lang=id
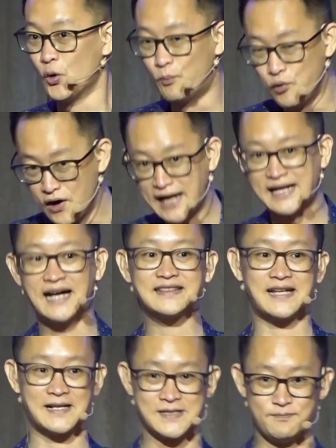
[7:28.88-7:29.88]
hubungan
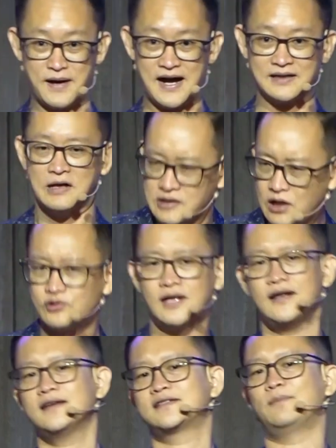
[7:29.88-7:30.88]
antar jemaat, ya
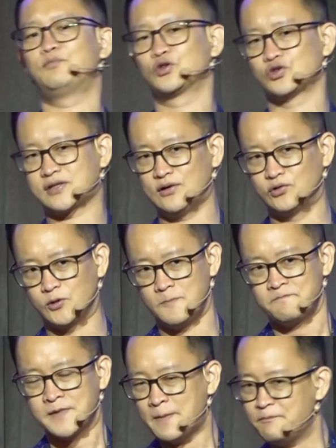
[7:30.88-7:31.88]
udahlah saya putuskan
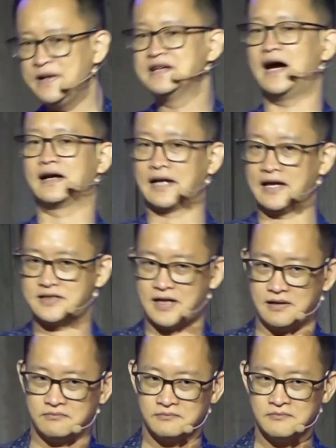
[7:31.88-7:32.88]
untuk pindah
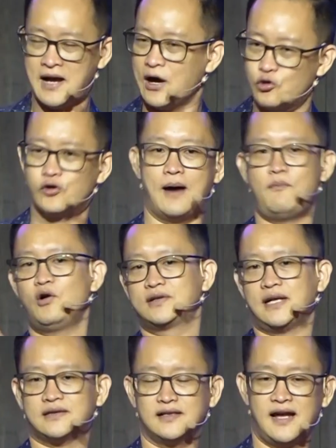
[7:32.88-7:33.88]
gereja. Aku gak mau
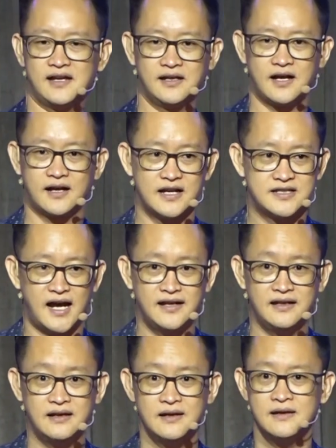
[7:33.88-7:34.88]
datang lagi ke gereja
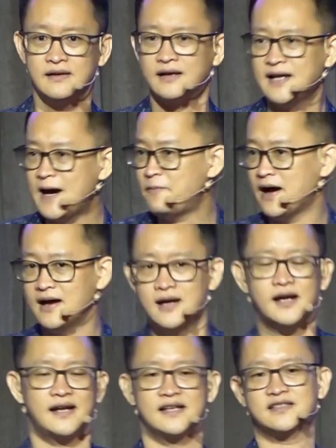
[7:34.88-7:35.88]
ini. Kenapa?
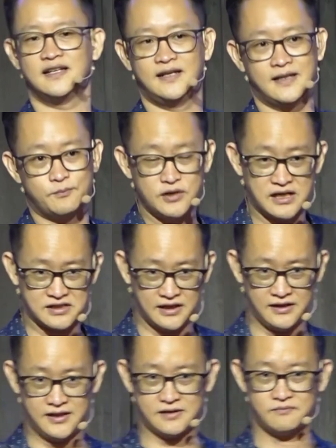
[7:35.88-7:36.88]
Karena selidik punya
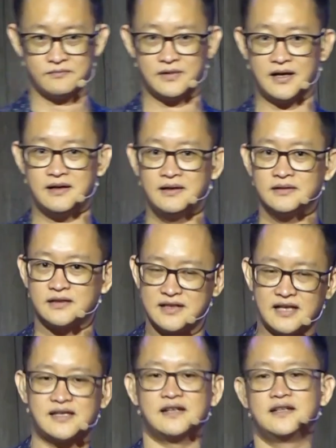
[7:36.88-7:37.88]
selidik, ya
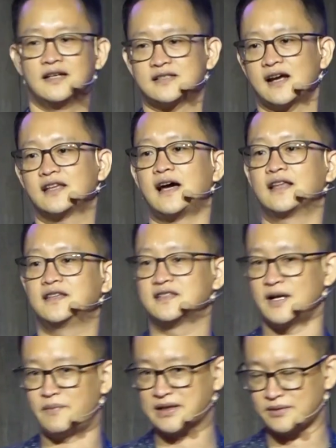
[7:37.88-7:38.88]
ternyata dia sakit hati
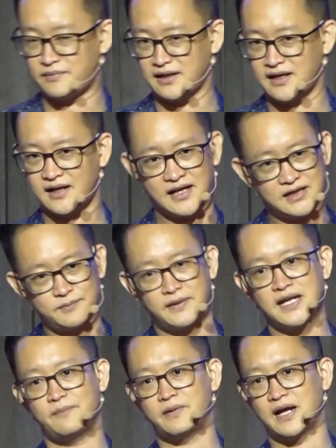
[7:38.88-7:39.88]
sama temennya karena
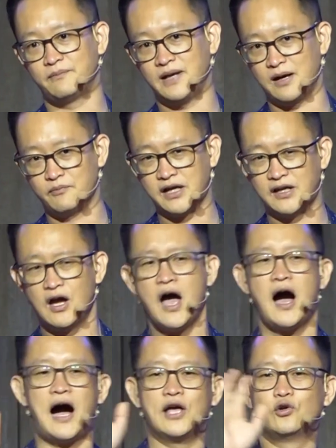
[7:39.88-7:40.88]
temennya pernah bilang begini
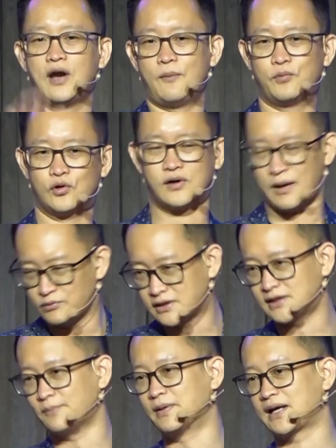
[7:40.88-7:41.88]
ayolah bro
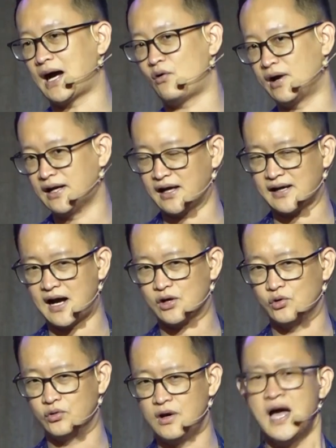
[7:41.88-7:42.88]
kamu tetap berkawan dengan
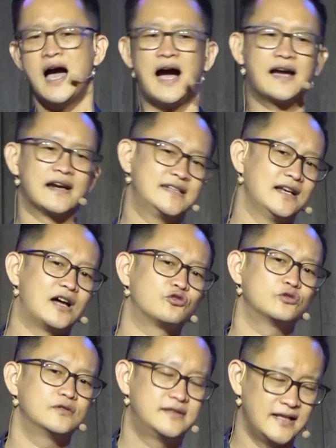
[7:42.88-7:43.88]
aku agar
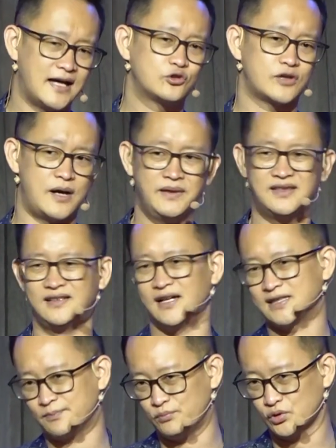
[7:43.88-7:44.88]
silaturahmi
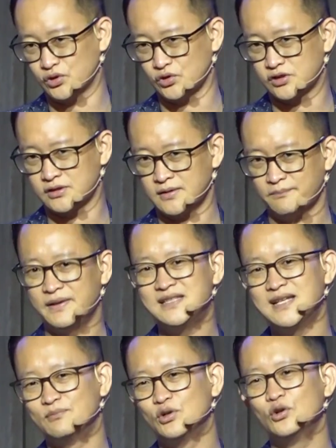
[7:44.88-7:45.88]
tidak terputus
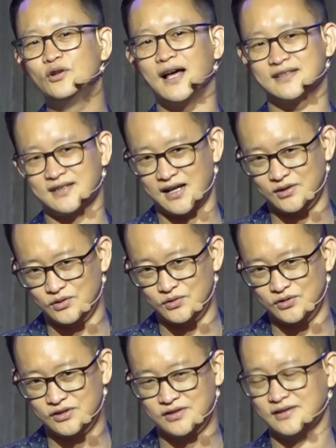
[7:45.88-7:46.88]
pinjam dululah 100
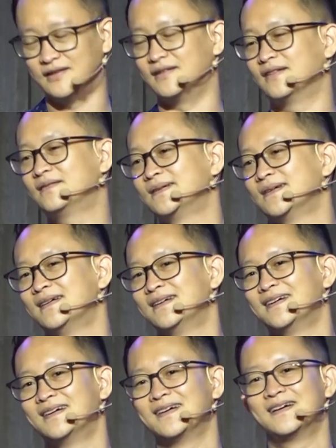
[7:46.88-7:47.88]
gitu ya
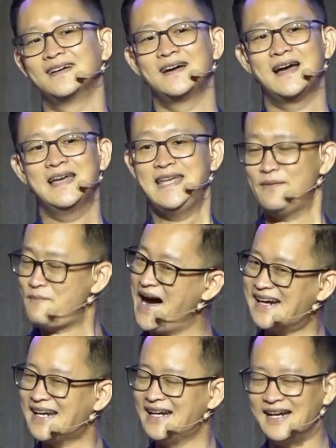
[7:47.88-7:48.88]
ya
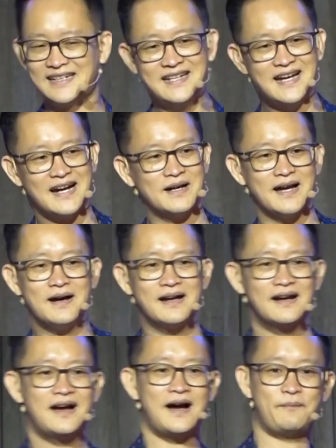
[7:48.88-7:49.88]
marahlah dia ya
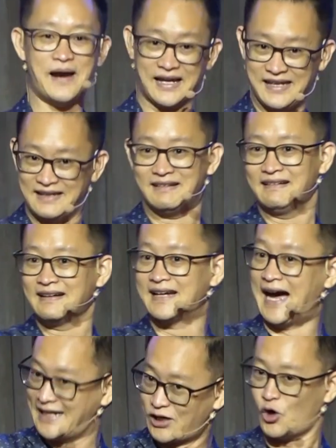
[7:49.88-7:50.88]
apalagi
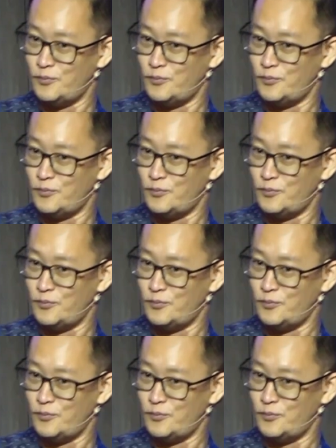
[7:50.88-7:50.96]
gak ada